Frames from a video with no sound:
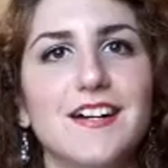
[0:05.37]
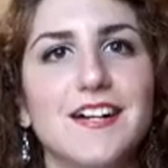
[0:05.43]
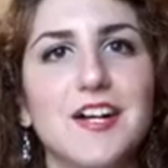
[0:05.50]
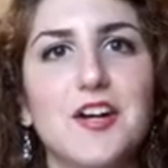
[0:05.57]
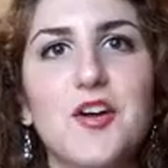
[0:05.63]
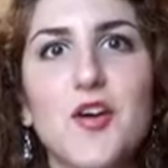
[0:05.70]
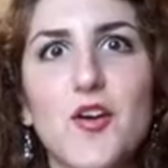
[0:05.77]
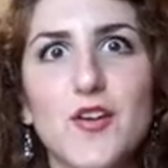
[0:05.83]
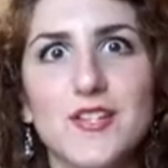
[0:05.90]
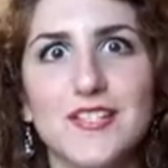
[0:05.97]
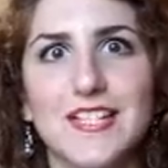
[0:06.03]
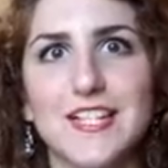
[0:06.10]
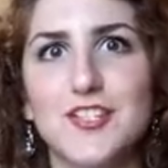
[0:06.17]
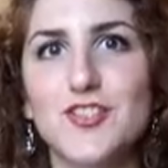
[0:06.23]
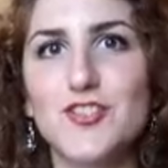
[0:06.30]
uh,
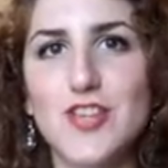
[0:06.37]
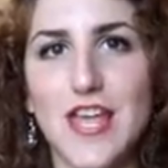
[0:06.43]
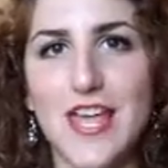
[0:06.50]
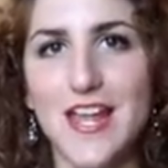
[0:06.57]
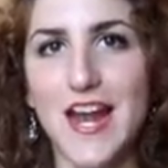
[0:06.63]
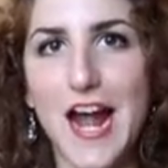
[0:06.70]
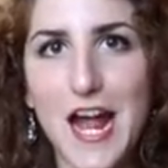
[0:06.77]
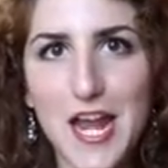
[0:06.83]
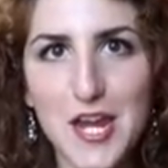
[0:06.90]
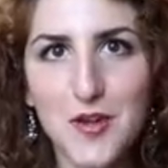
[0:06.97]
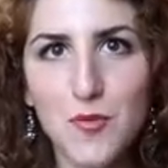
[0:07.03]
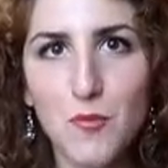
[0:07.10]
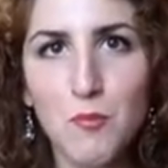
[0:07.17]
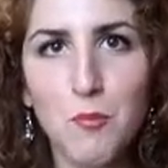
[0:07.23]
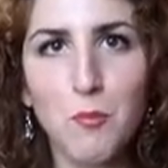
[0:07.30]
cosa c'era
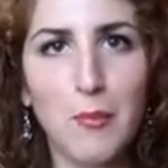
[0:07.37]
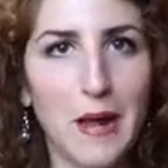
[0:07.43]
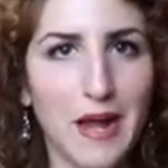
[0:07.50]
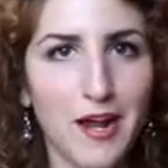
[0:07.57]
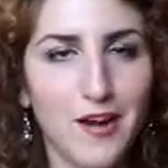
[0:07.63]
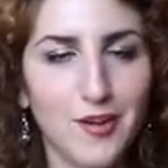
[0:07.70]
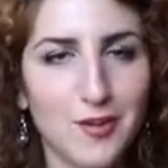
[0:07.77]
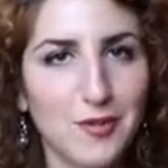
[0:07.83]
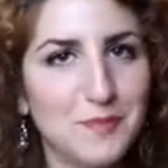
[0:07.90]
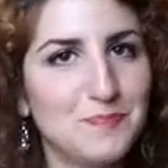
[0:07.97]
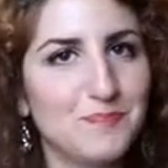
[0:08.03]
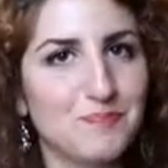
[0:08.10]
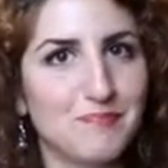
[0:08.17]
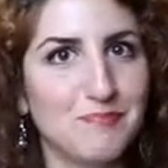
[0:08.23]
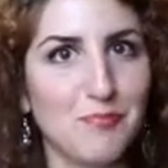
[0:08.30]
in un
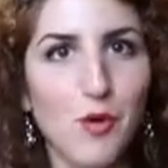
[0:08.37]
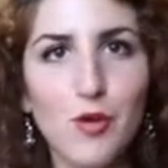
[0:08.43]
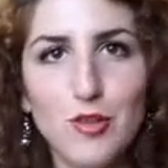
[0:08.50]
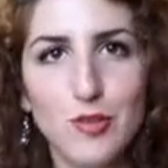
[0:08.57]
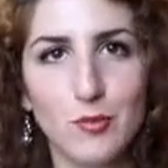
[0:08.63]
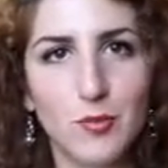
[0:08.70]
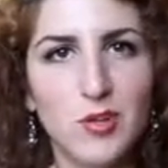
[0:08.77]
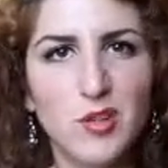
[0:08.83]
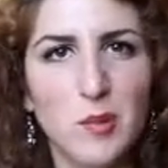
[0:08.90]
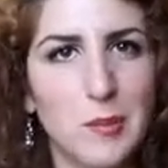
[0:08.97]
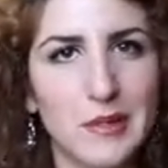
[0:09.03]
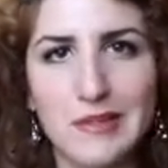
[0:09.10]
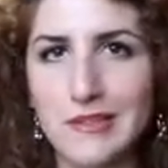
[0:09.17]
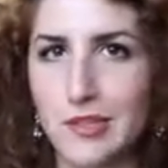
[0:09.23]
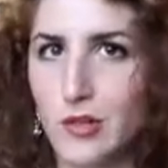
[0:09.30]
pacco molto molto
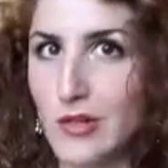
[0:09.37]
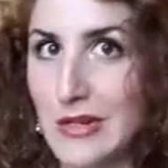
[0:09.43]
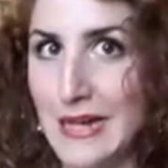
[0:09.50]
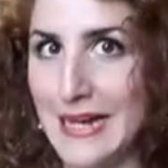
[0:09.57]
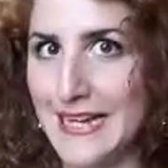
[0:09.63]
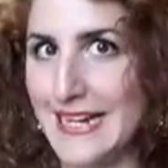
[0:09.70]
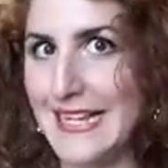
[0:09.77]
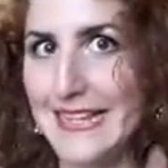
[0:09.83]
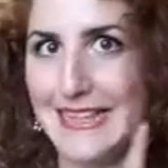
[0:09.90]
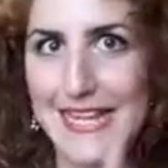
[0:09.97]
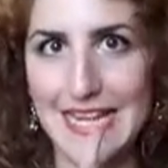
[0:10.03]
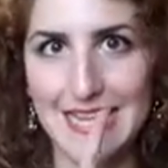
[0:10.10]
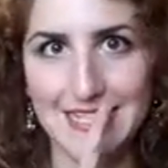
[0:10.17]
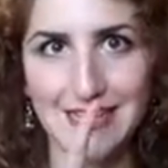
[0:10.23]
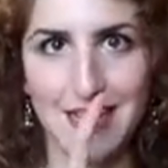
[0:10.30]
particolare
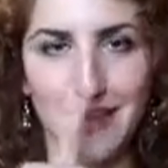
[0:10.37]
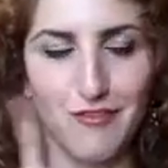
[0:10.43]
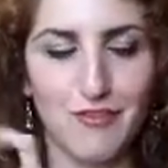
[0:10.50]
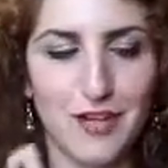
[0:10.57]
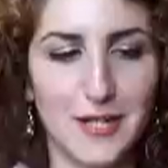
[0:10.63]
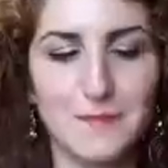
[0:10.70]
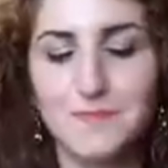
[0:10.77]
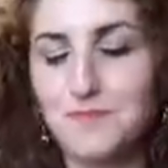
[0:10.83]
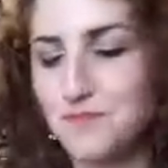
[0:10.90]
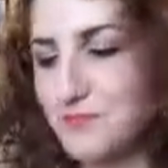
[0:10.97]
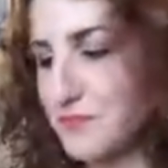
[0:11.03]
della Sephora